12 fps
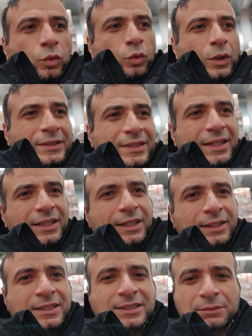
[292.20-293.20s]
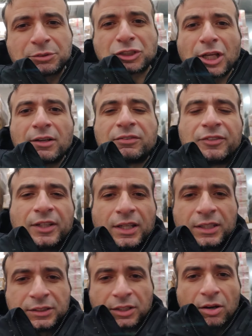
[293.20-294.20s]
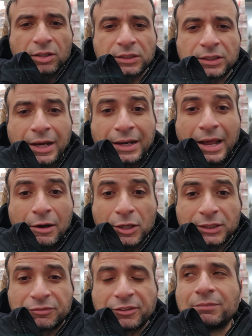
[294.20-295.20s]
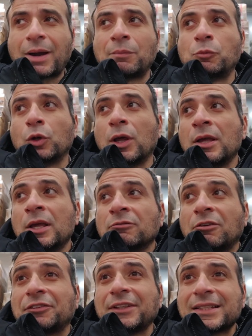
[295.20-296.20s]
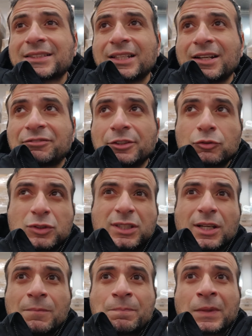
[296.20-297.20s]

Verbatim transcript: وكذلك الناس اللي بتشتغل في إيه؟ تجاره الهواتف المحموله ففي ناس هنا في روسيا